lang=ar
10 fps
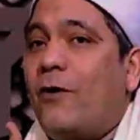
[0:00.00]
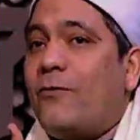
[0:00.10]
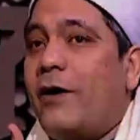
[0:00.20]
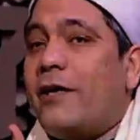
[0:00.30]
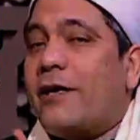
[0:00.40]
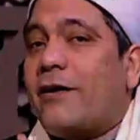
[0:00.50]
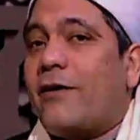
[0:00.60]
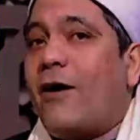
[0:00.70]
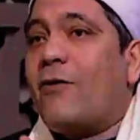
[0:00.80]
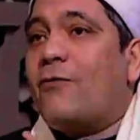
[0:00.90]

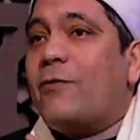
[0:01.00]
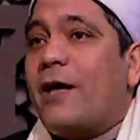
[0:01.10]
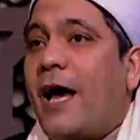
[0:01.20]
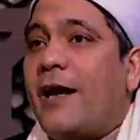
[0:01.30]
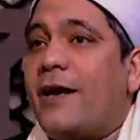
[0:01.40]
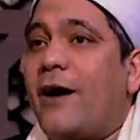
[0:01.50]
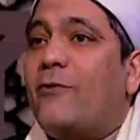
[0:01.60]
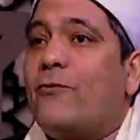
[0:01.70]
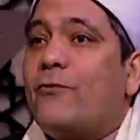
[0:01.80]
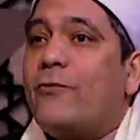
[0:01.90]
والإقرار
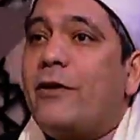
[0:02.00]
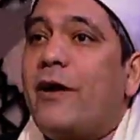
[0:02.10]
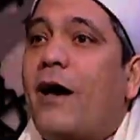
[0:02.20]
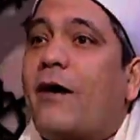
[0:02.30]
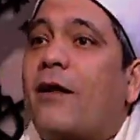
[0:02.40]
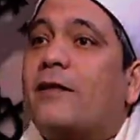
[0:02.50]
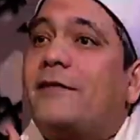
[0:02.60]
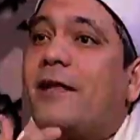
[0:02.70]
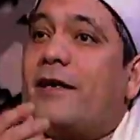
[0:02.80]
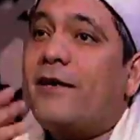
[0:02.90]
بأنه لا
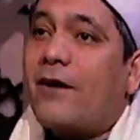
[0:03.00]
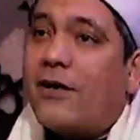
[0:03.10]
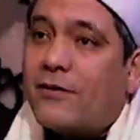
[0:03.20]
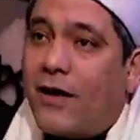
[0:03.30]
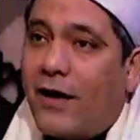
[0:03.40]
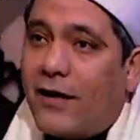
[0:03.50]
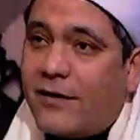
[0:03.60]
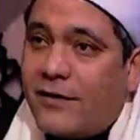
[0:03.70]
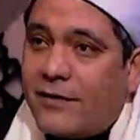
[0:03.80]
رد للقضاء